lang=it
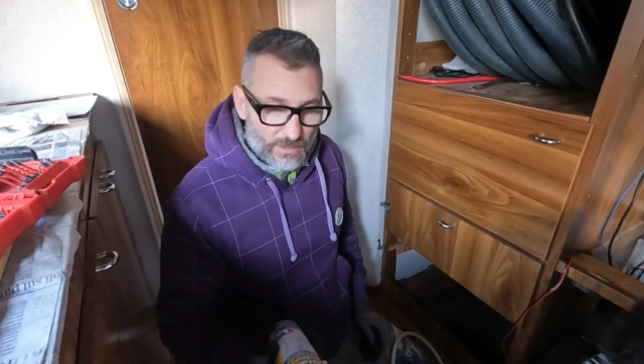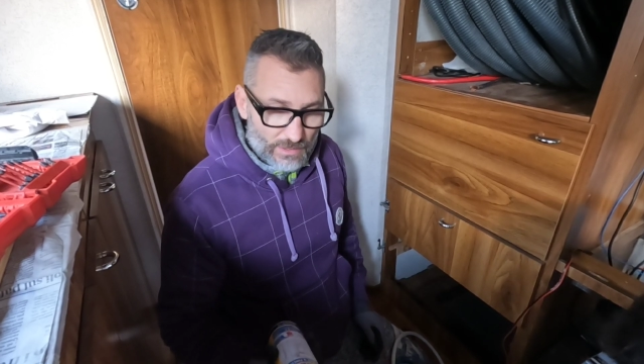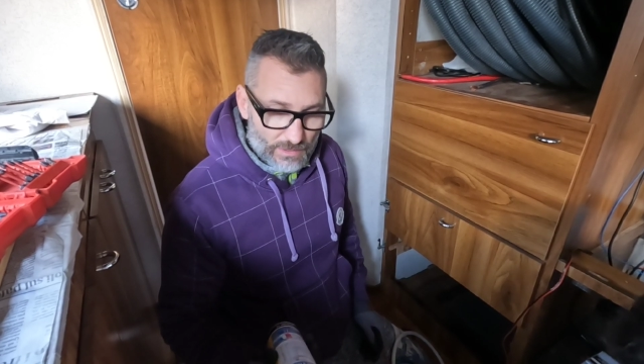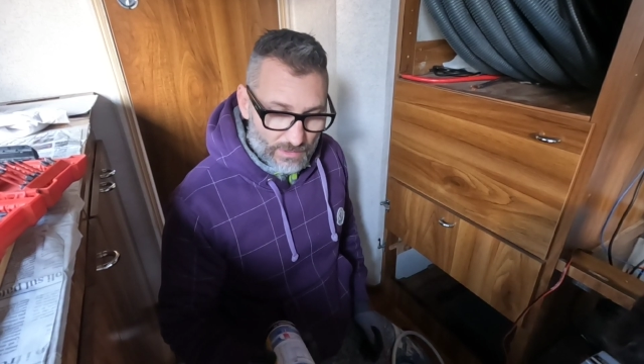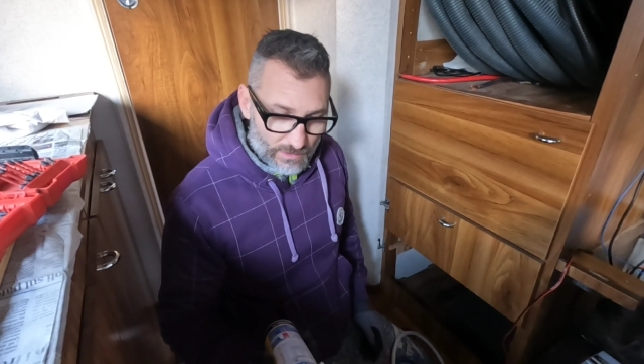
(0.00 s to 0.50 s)

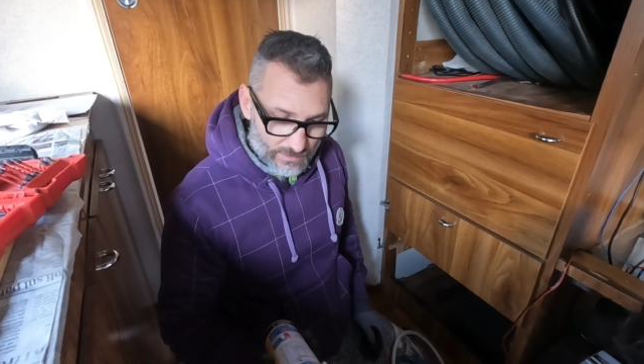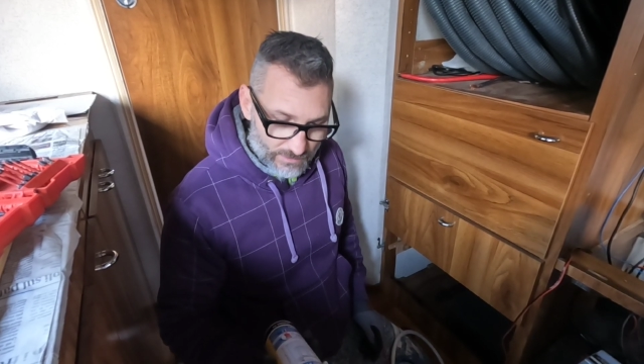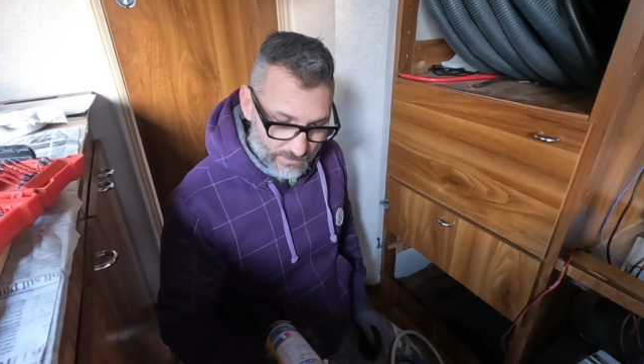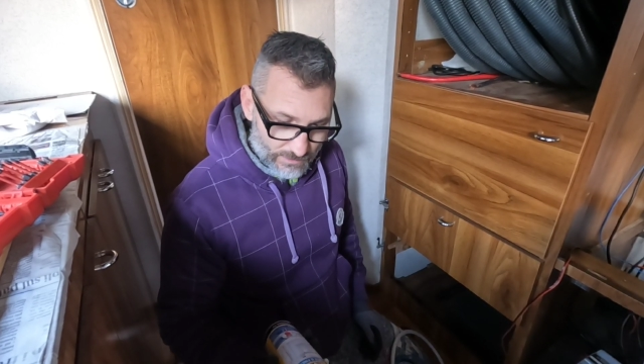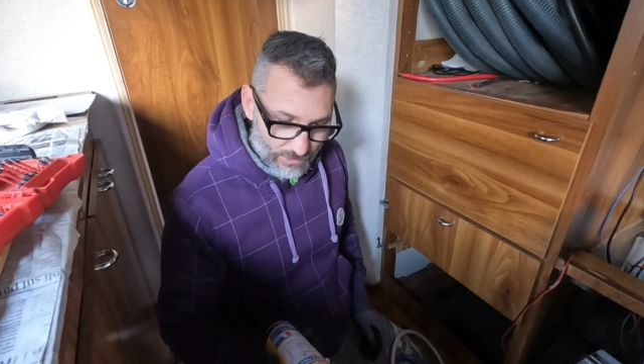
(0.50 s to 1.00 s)
Eh,
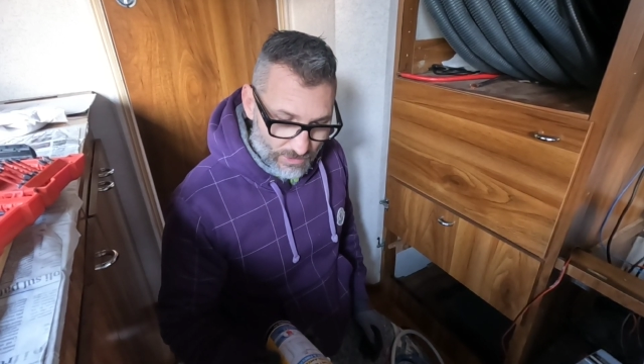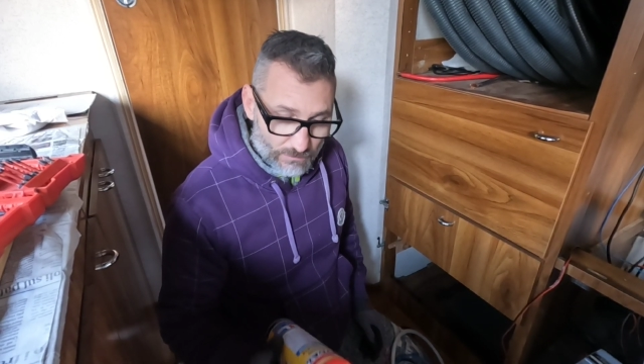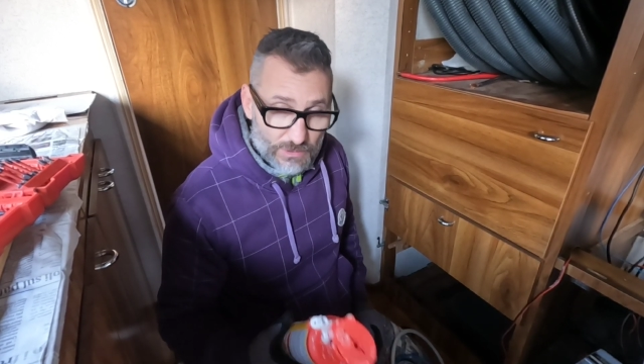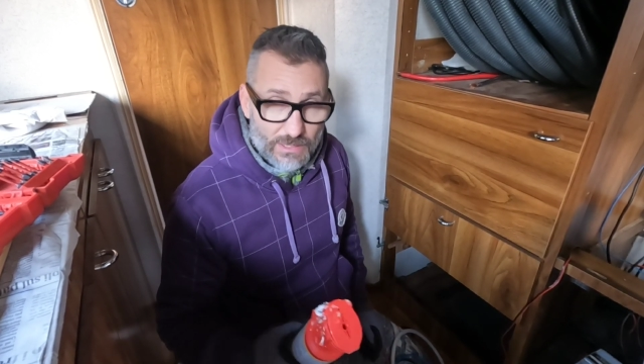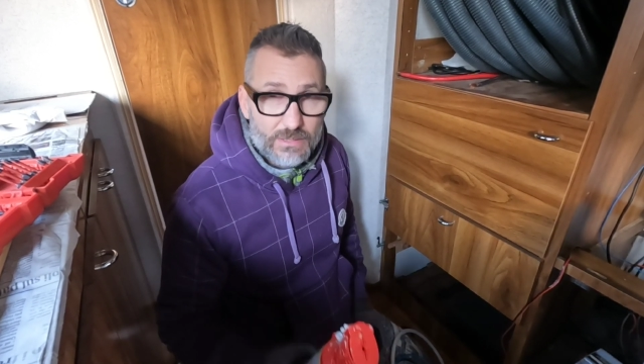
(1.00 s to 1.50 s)
10
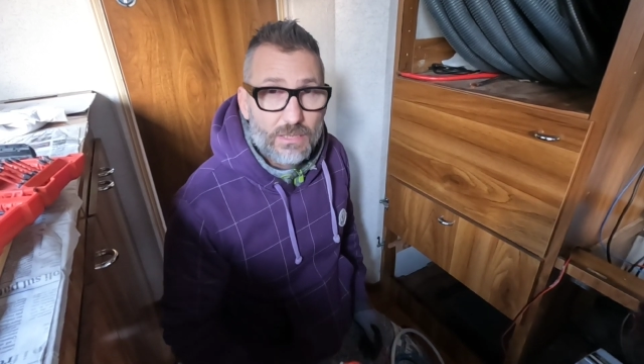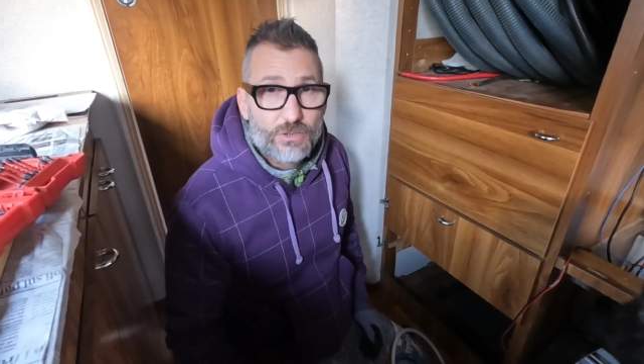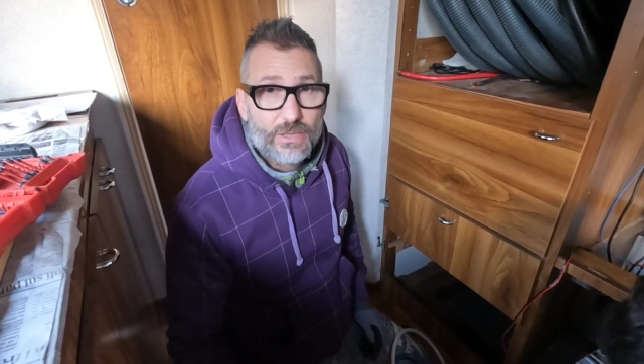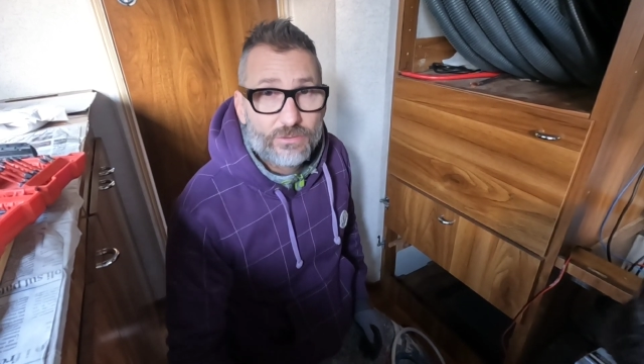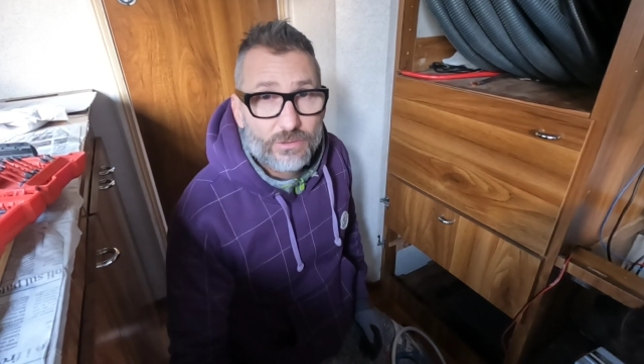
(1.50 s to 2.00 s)
euro buttati
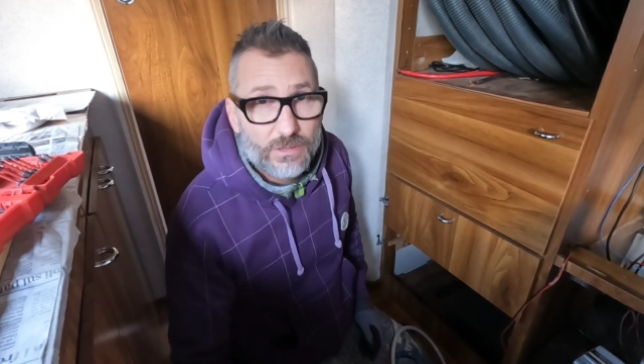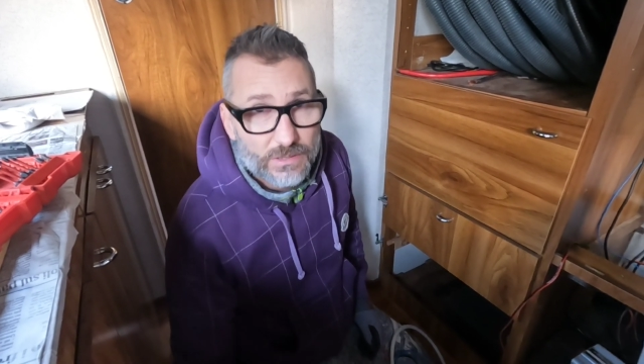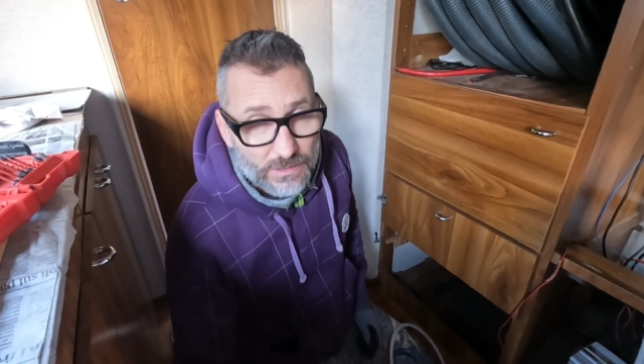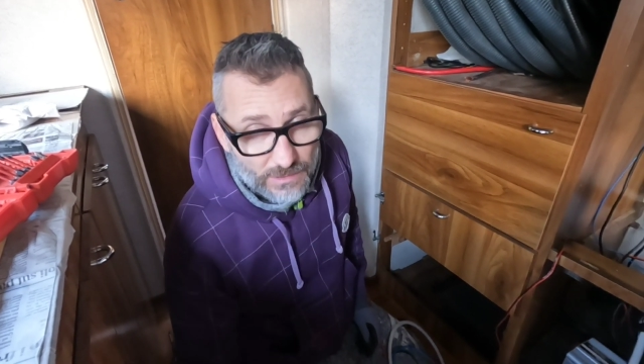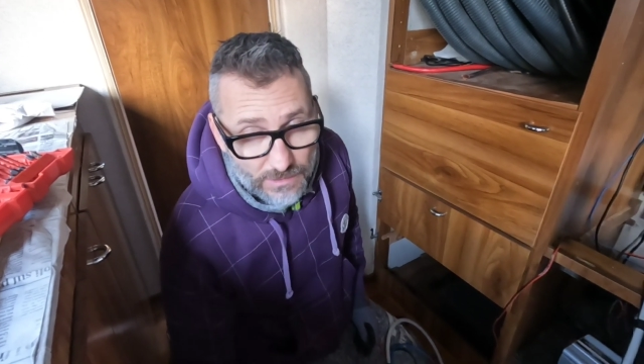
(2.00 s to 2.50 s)
nel cesso. Per
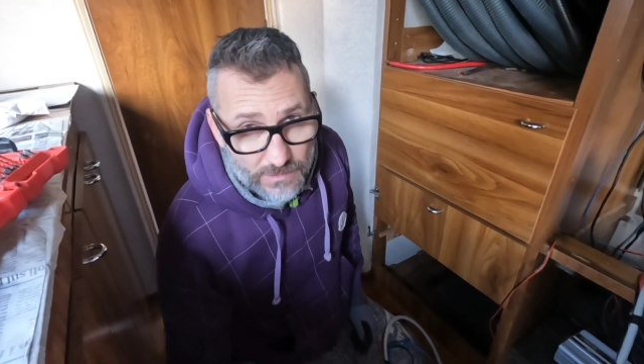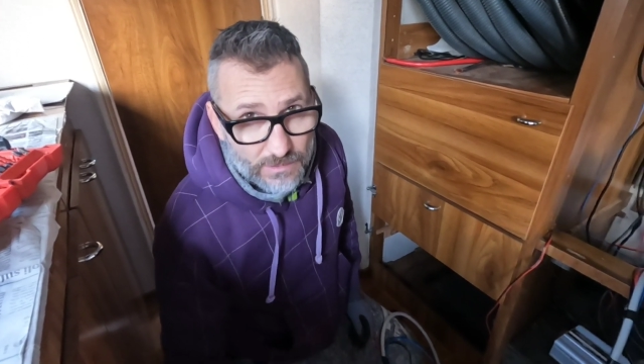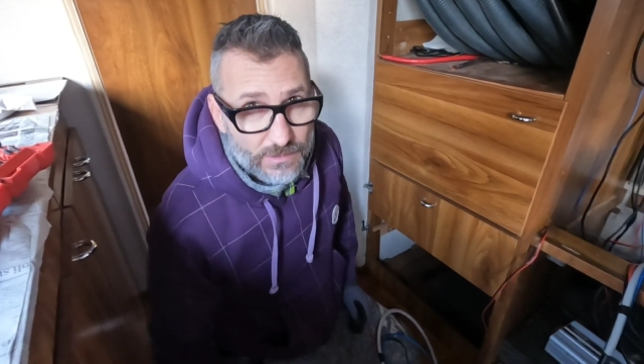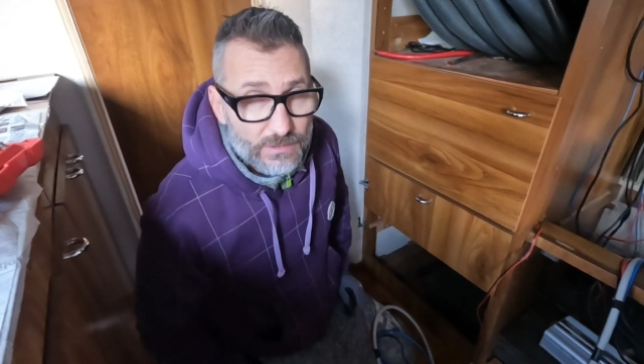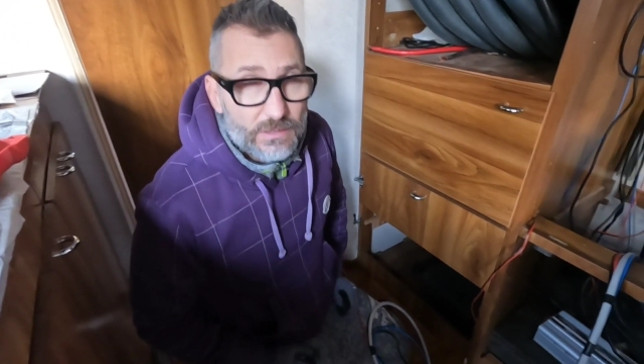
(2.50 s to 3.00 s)
una volta.
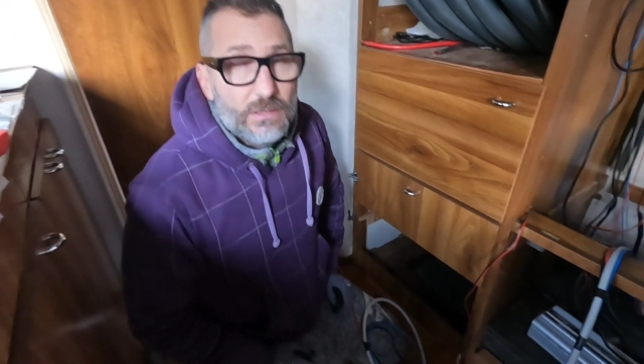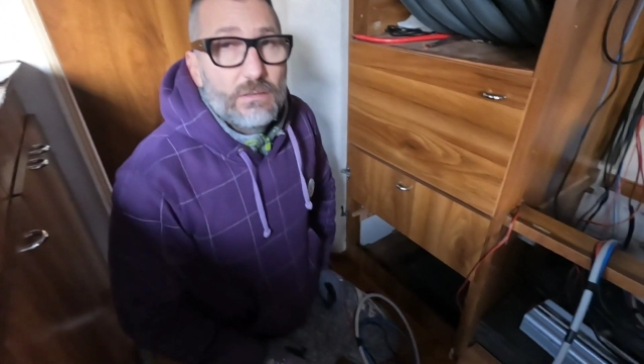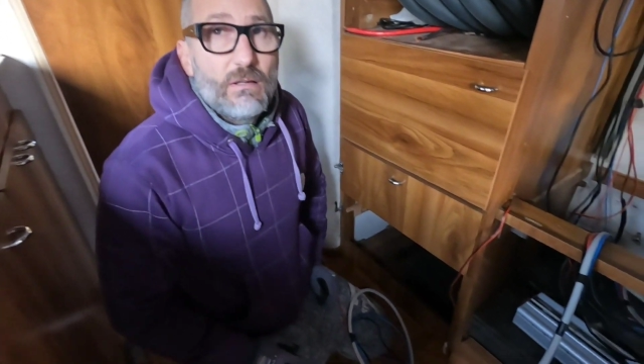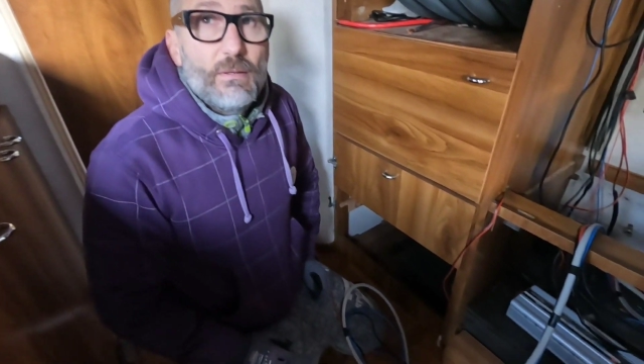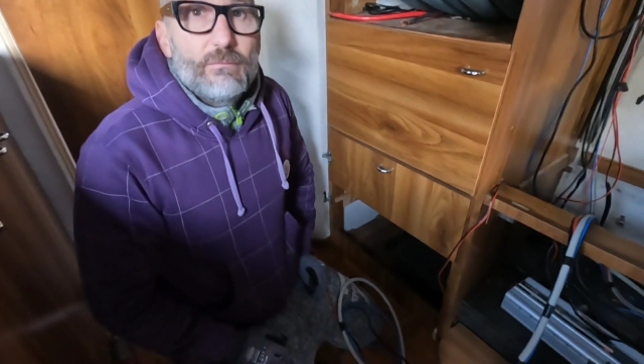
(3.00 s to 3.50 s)

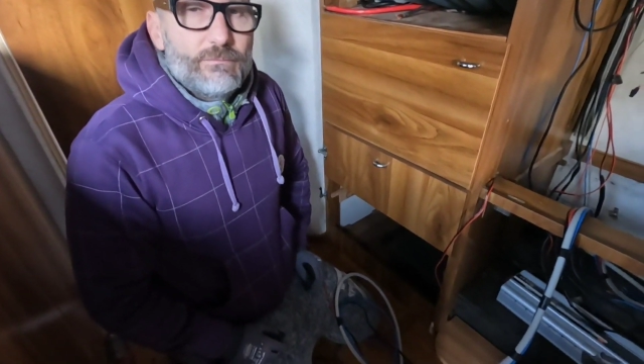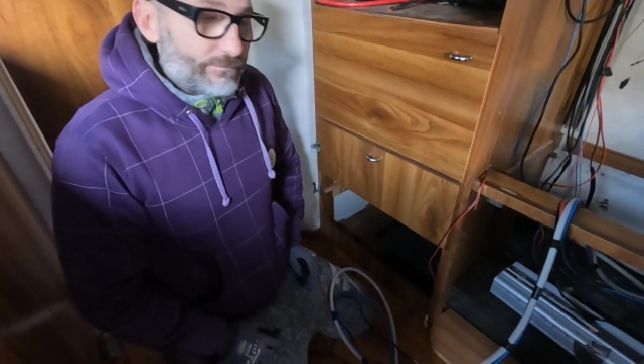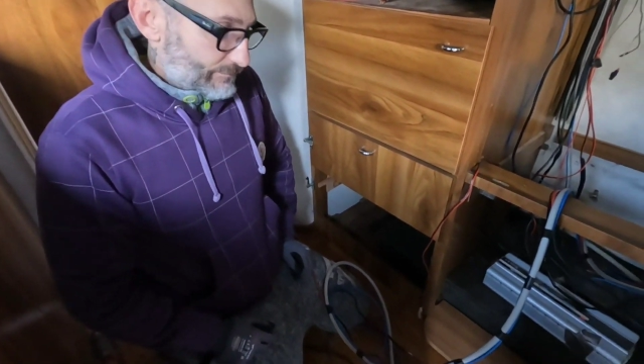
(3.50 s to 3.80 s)
Vabbè.